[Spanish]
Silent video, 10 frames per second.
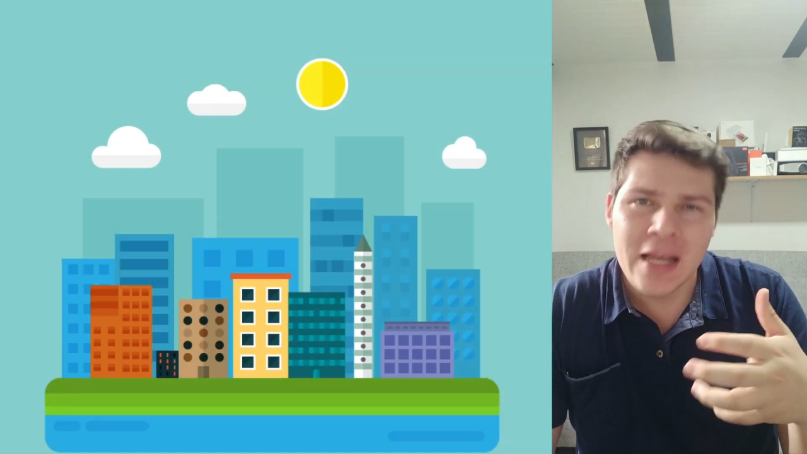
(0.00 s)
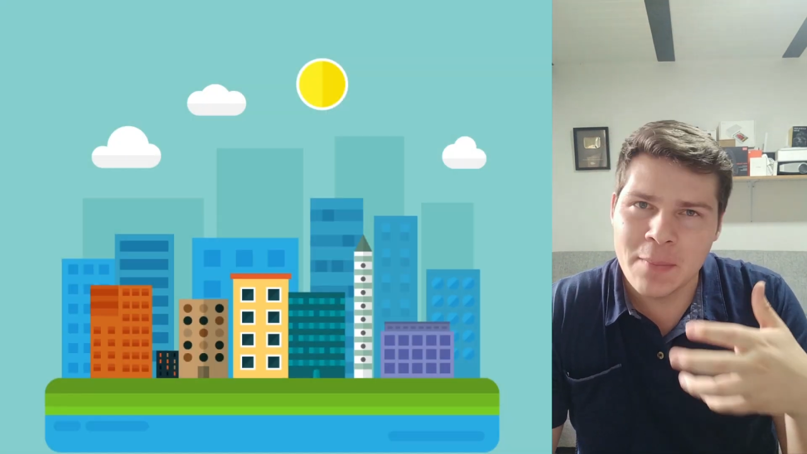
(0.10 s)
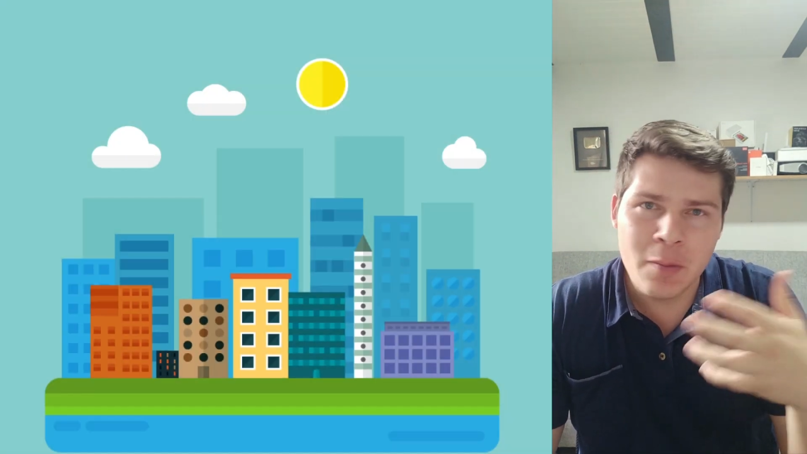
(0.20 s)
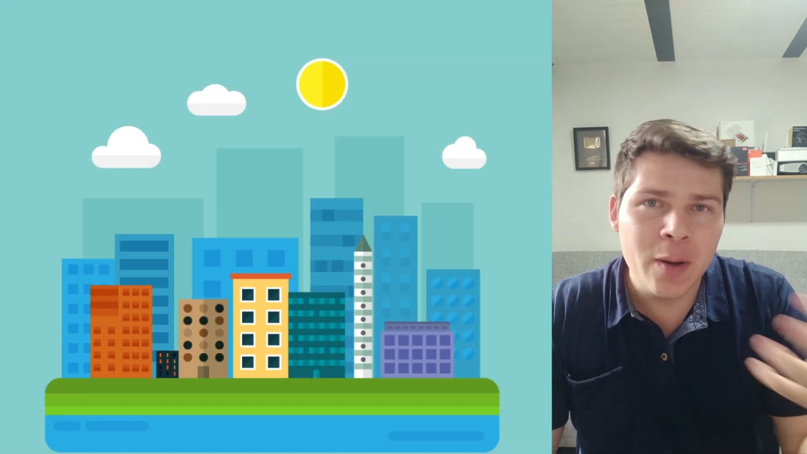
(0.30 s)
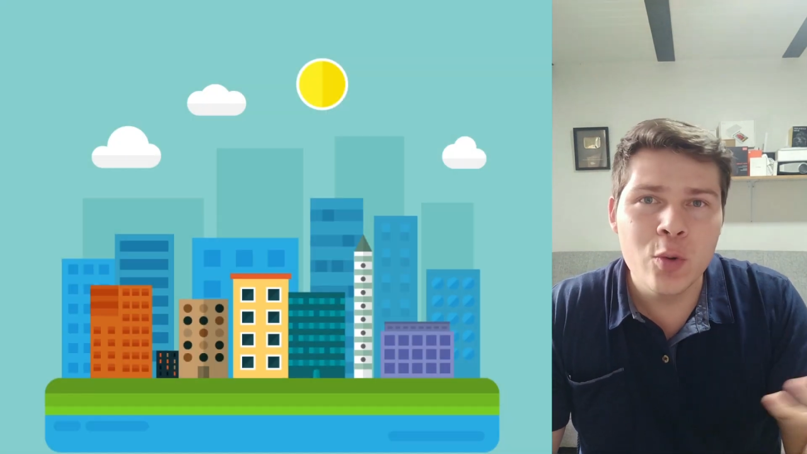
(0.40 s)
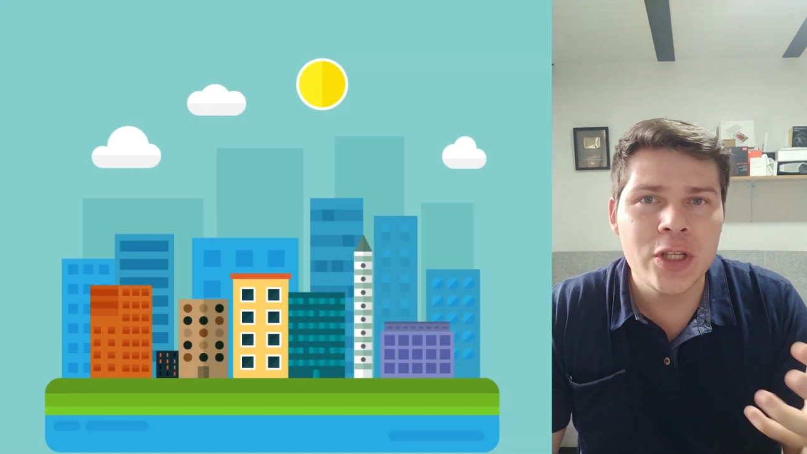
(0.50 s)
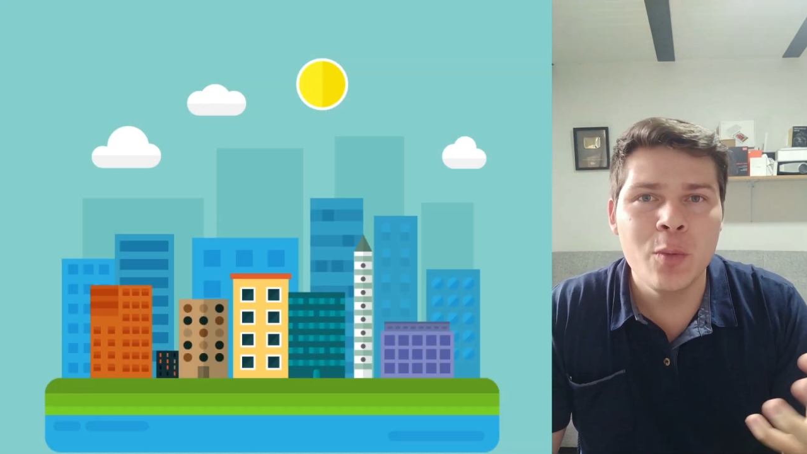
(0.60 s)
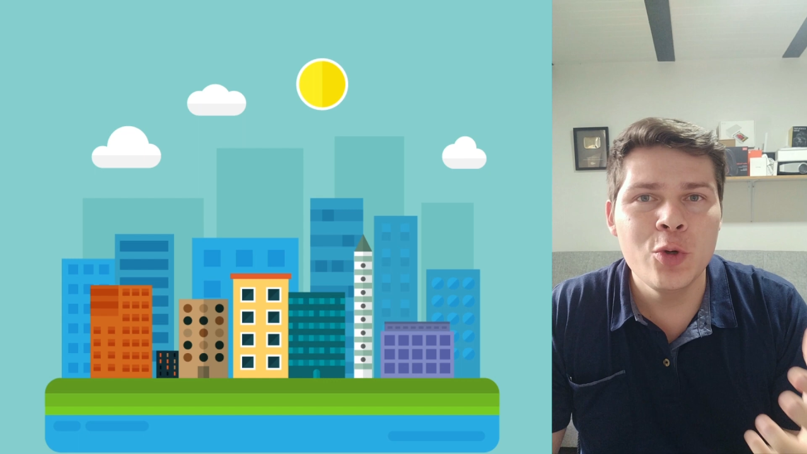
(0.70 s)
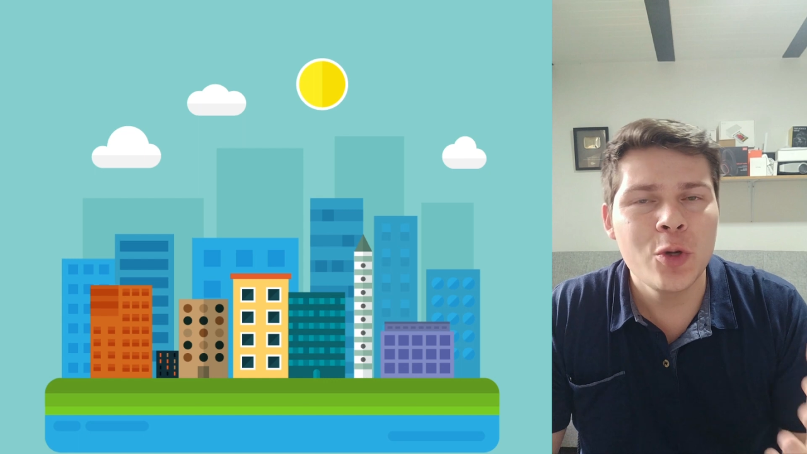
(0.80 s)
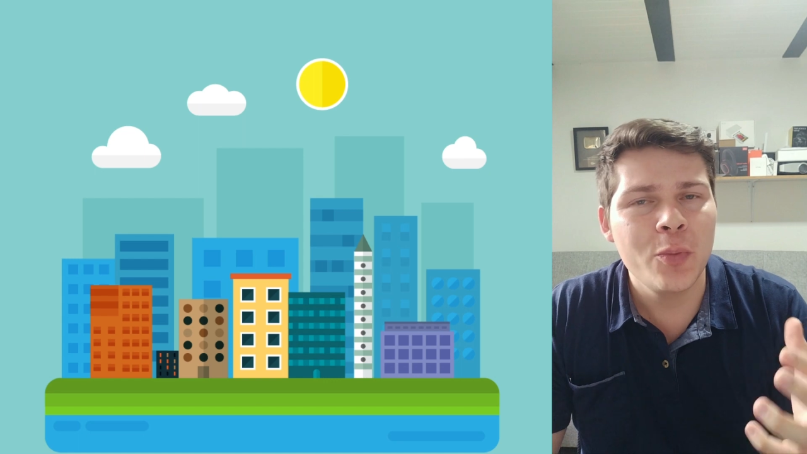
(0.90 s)
a mí me gusta
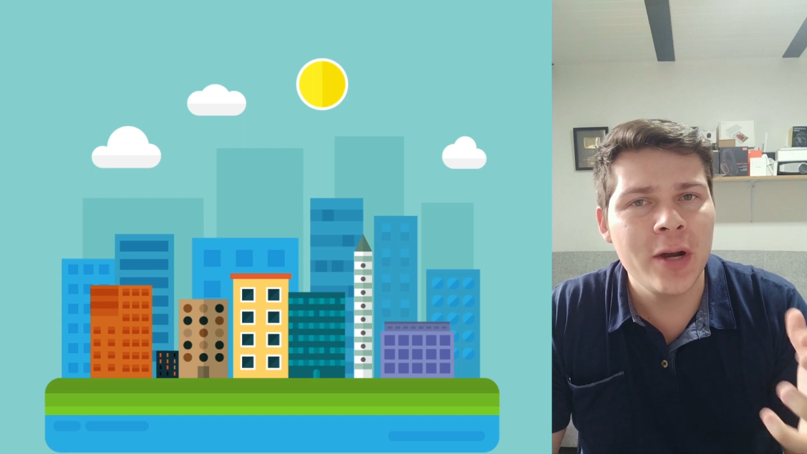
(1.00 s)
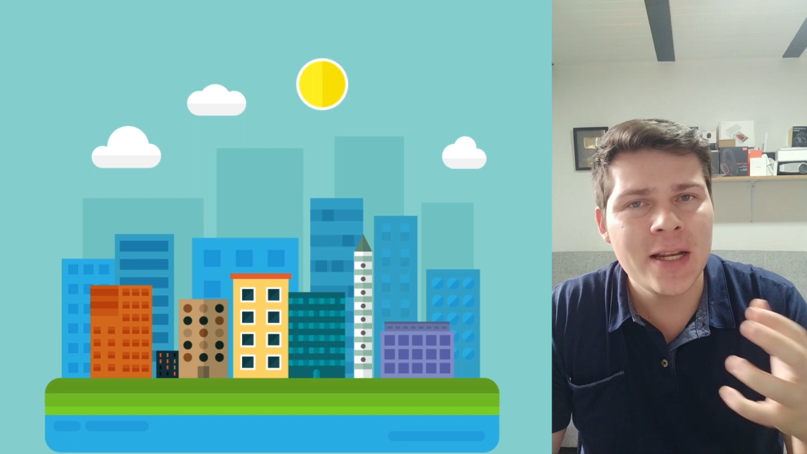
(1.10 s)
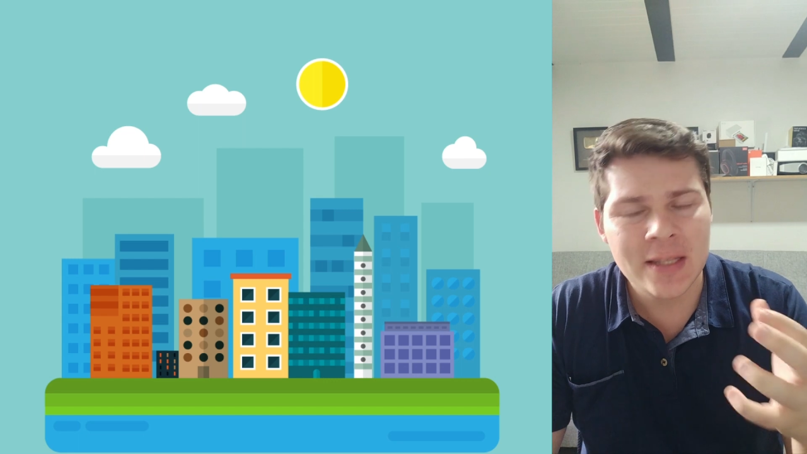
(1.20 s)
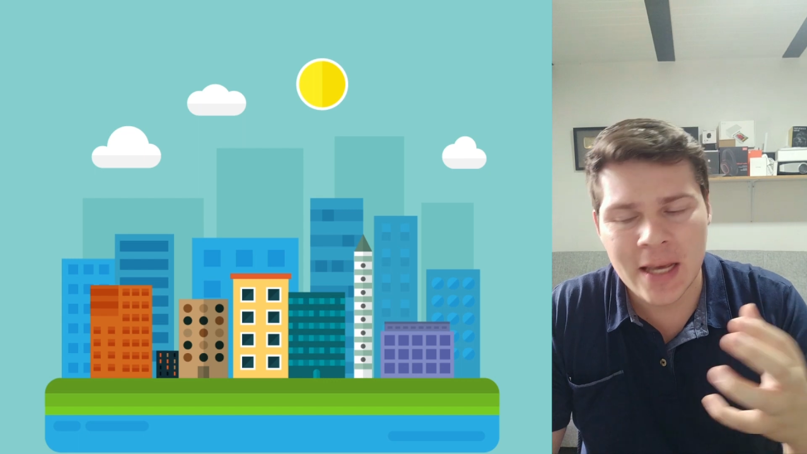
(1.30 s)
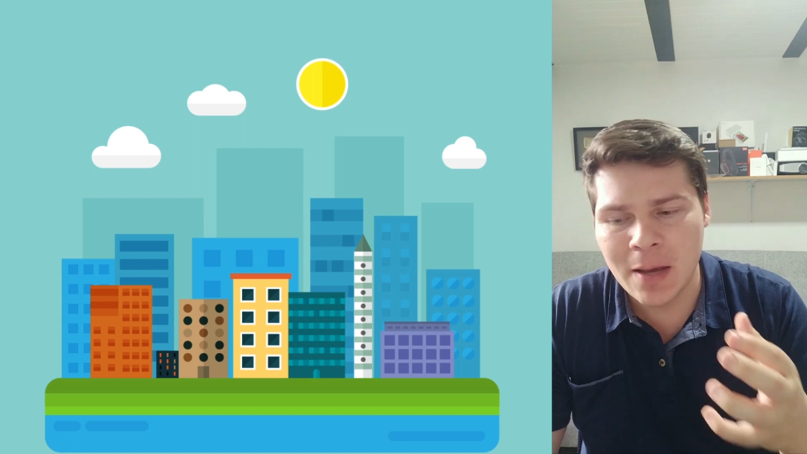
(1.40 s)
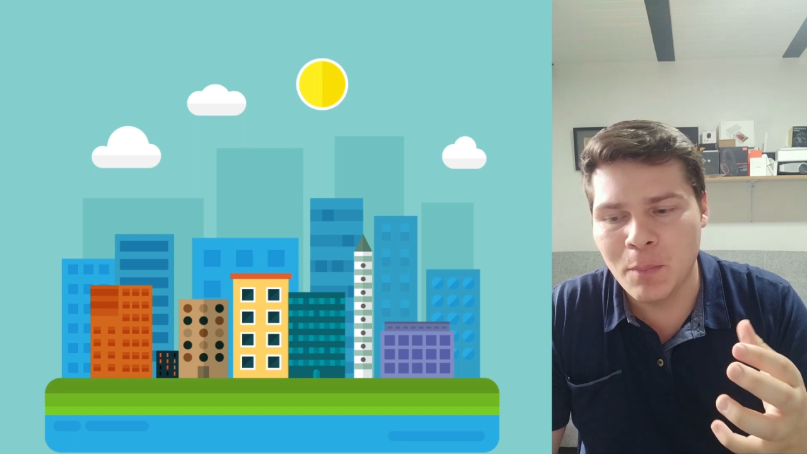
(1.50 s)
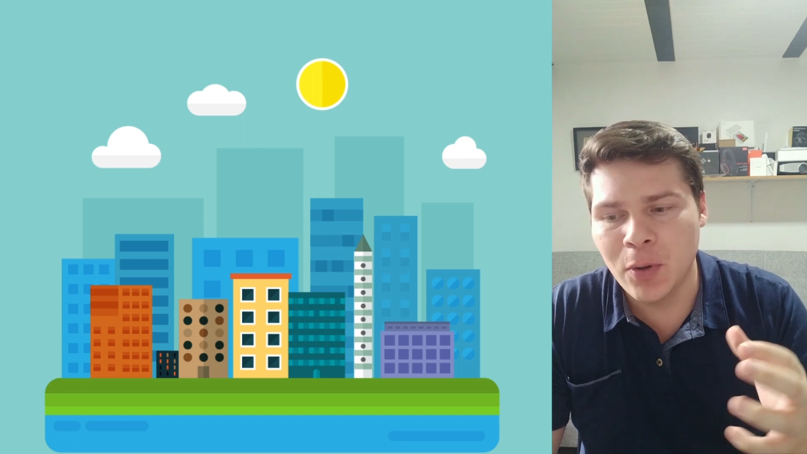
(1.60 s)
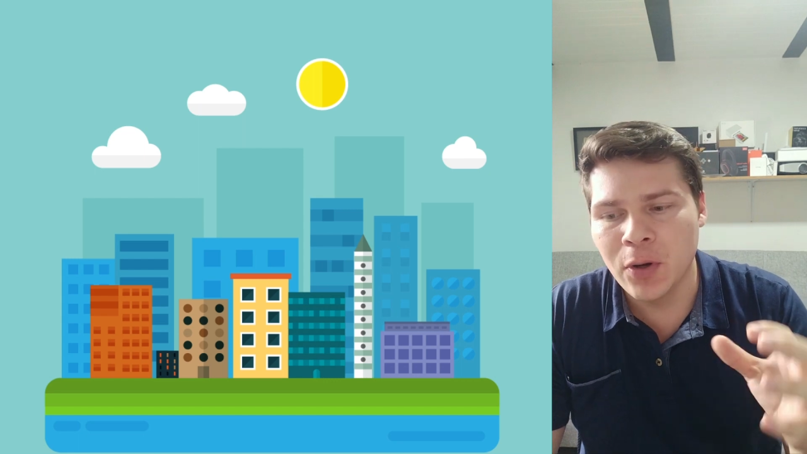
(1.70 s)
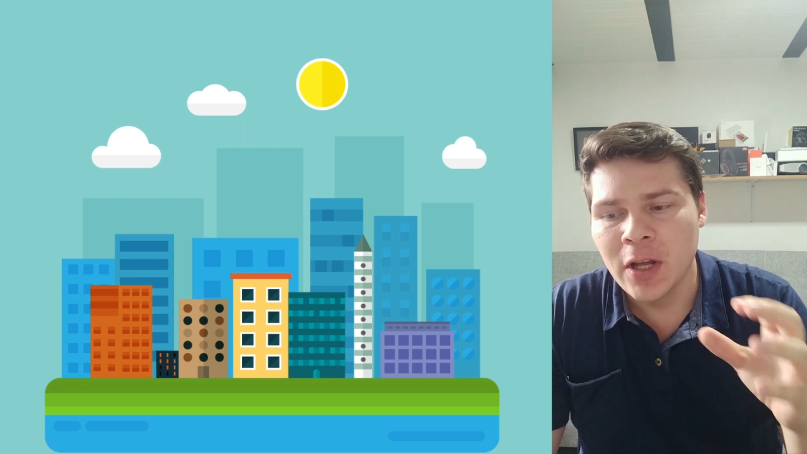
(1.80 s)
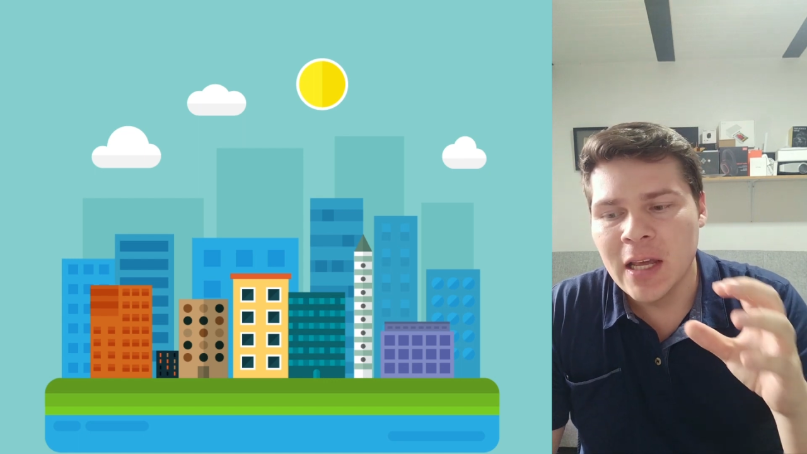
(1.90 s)
mucho poner este ejemplo,